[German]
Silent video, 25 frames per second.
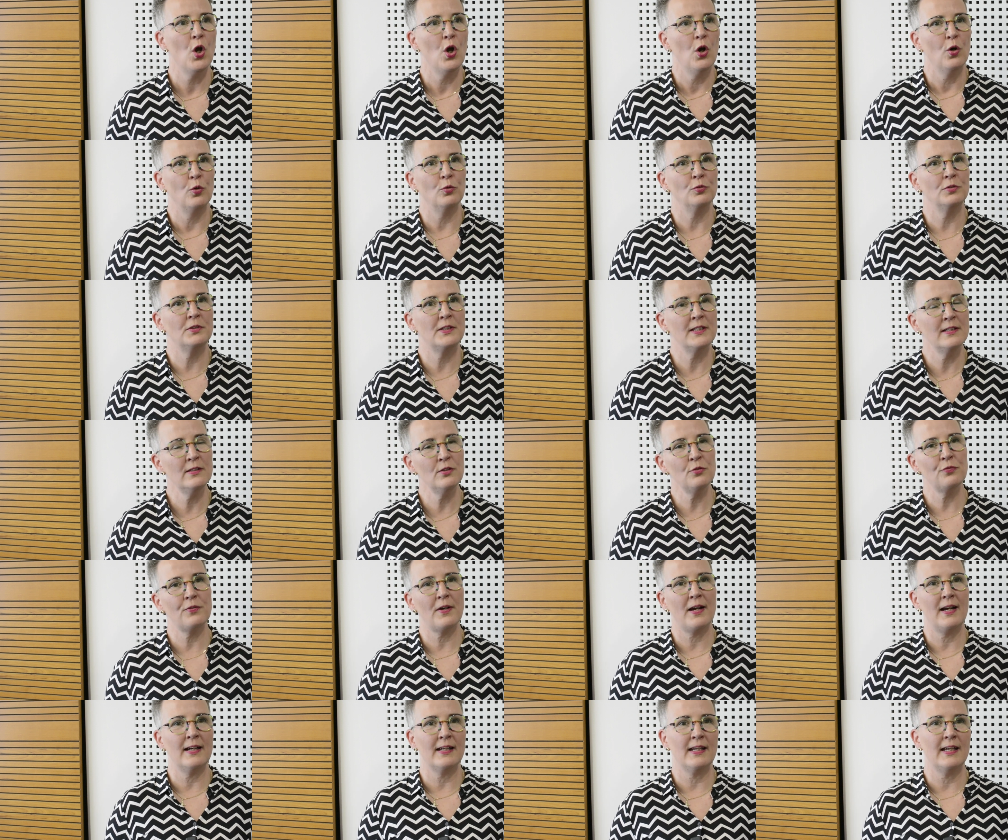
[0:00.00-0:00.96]
Und diese
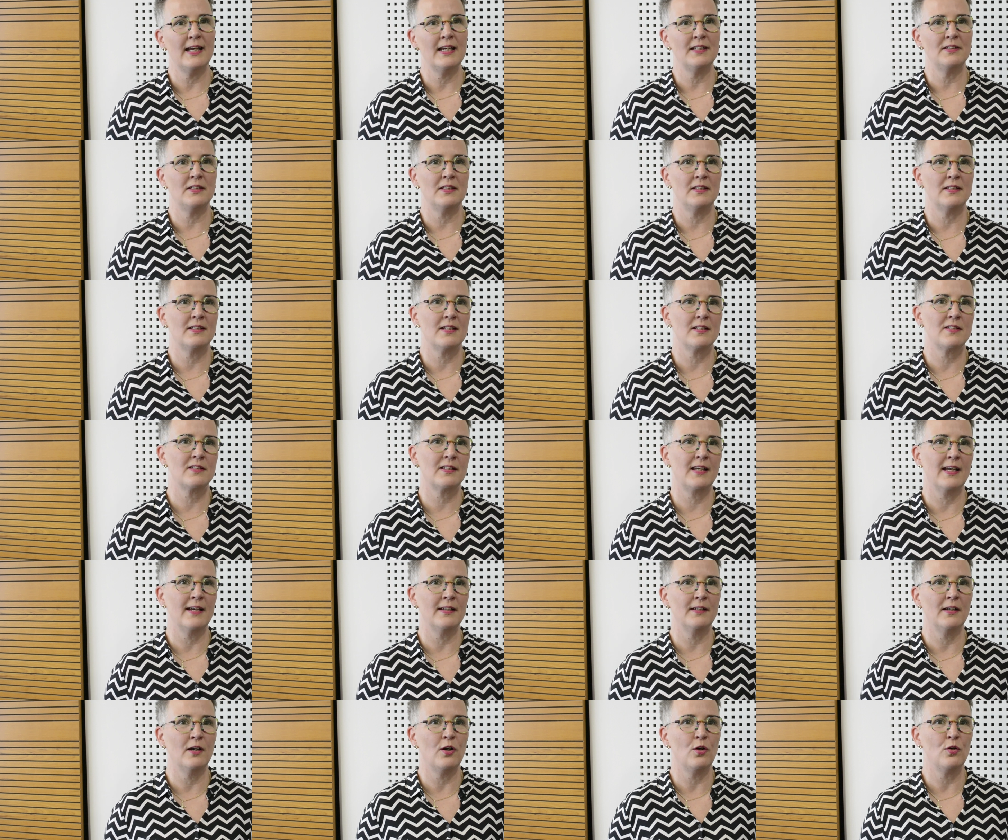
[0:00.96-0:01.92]
Frage hätte ich jetzt
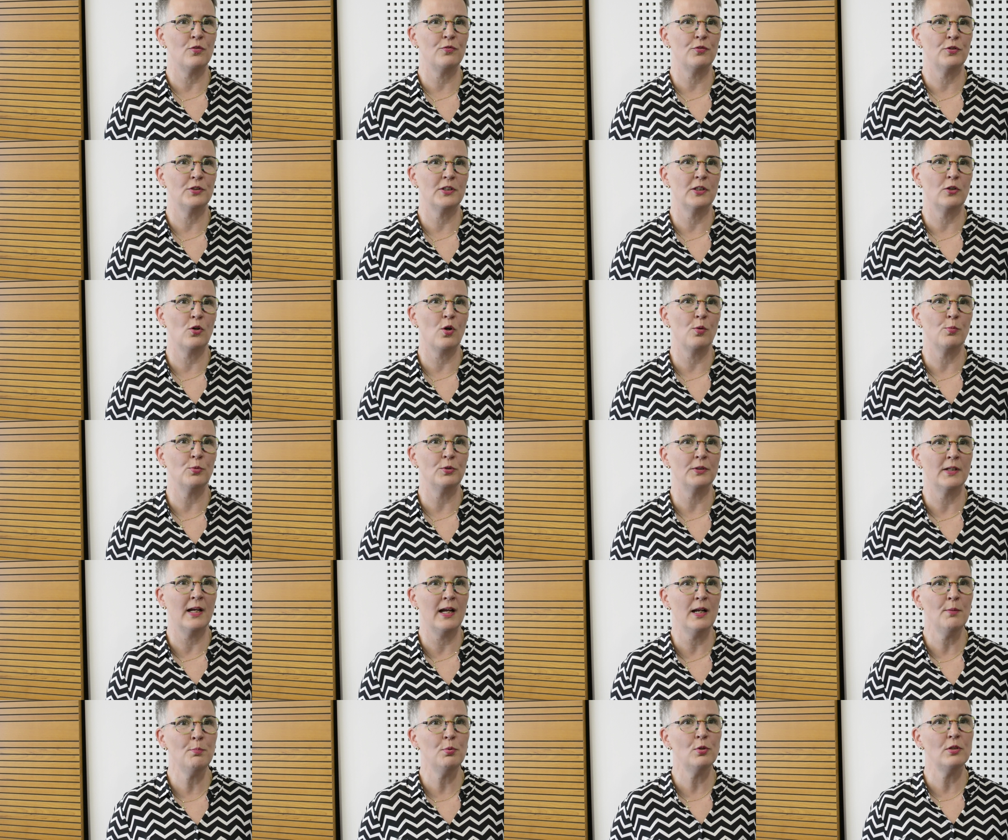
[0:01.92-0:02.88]
gerne auch von den
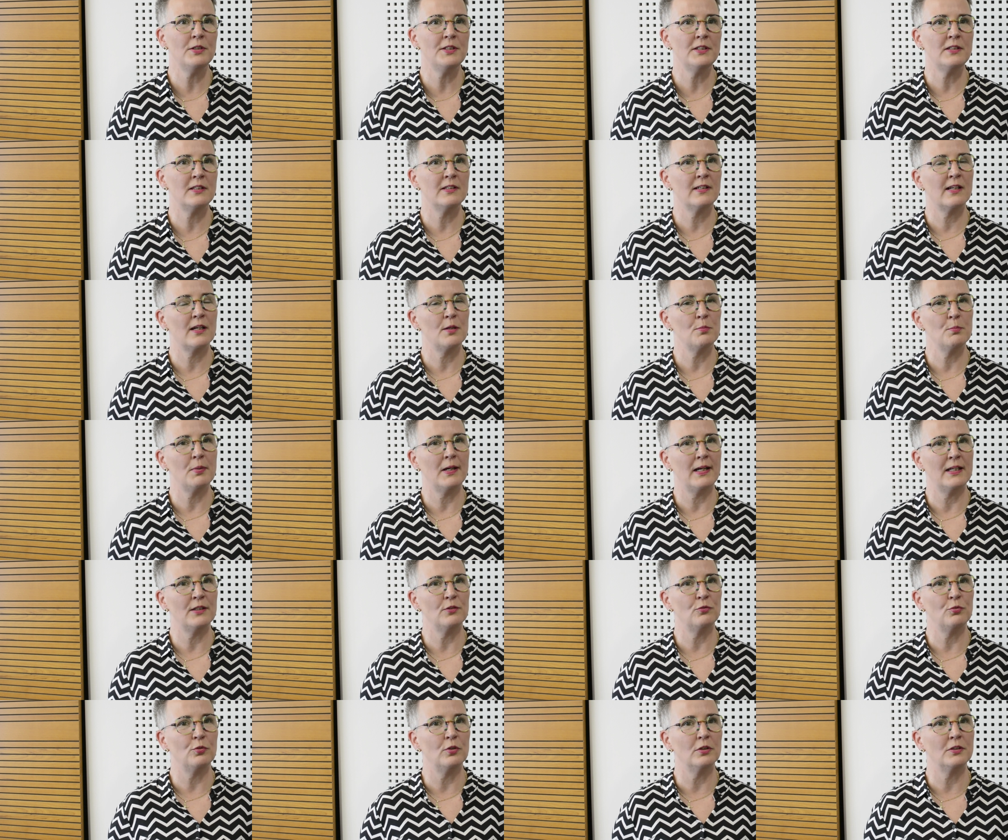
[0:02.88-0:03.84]
Kommunalpolitikern
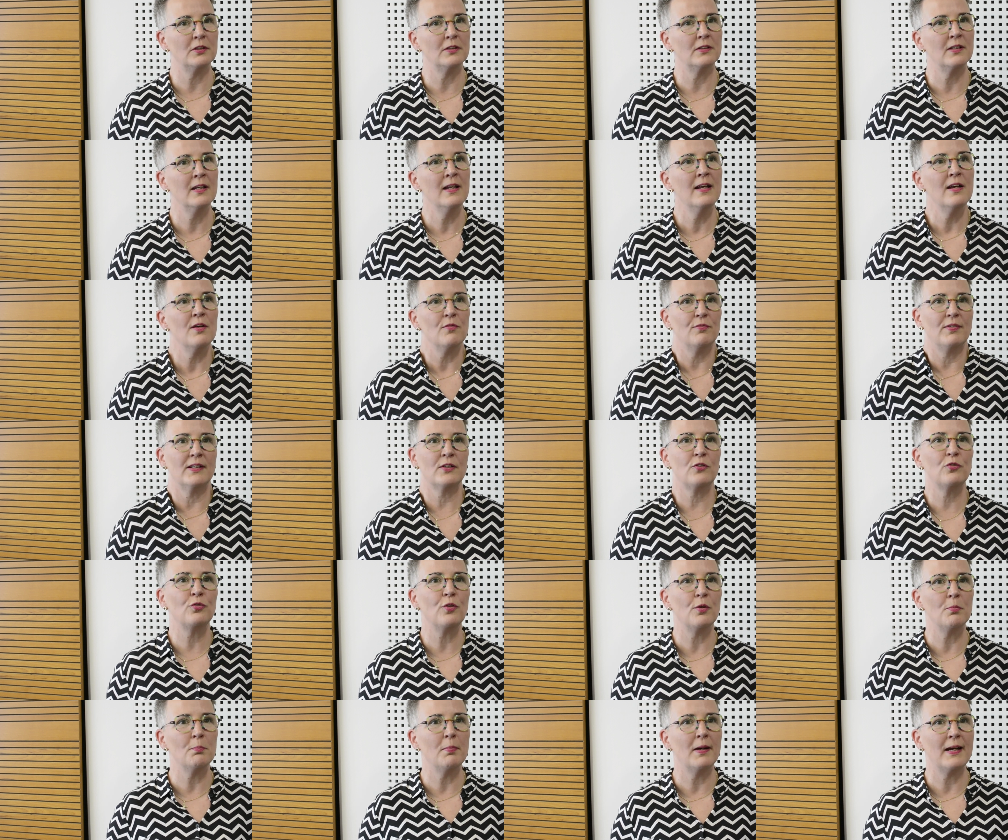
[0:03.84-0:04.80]
beantwortet. Was
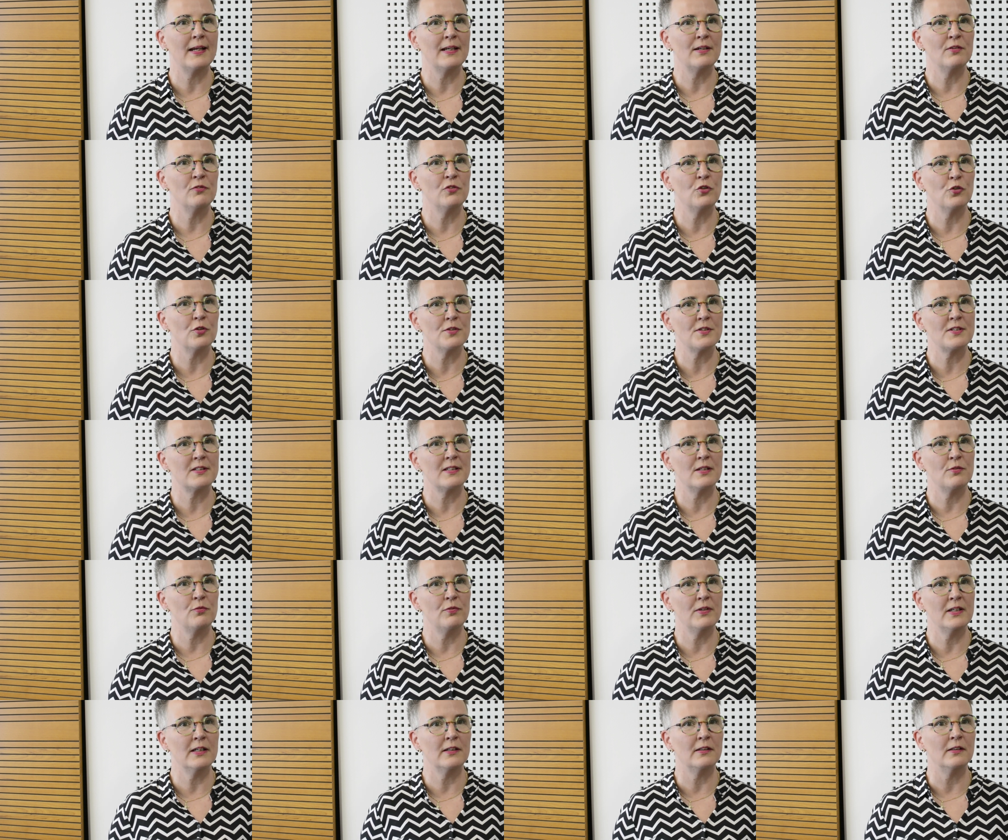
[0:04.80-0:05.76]
von beiden soll es
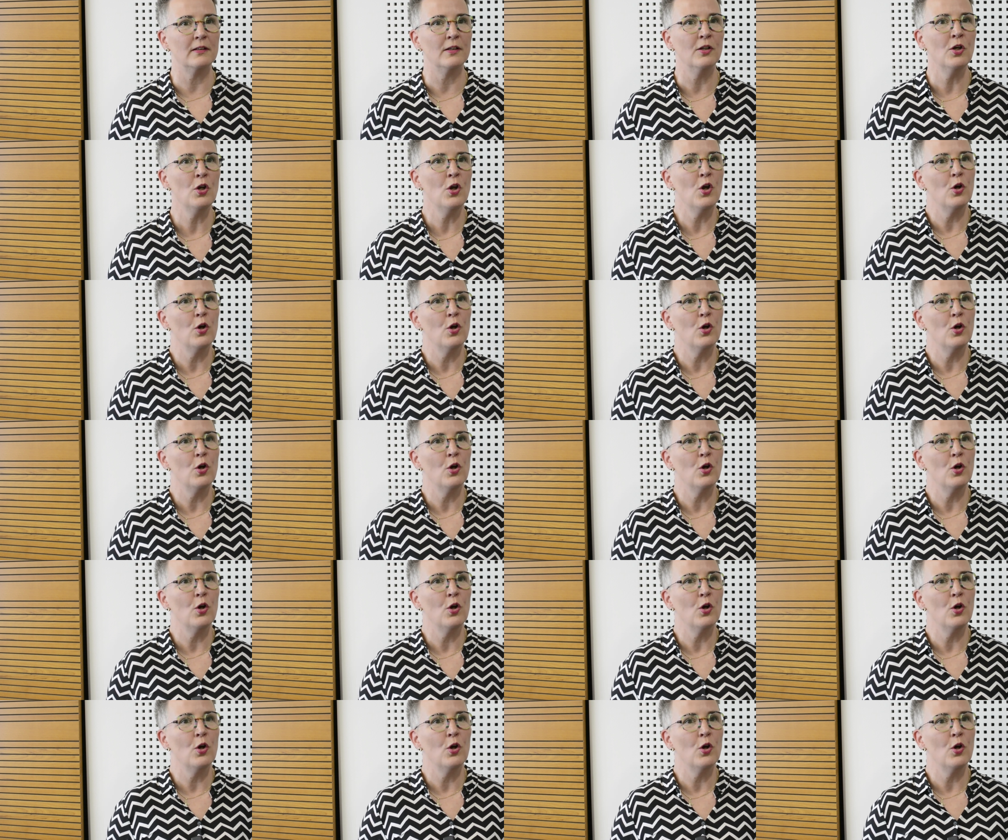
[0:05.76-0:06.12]
denn werden?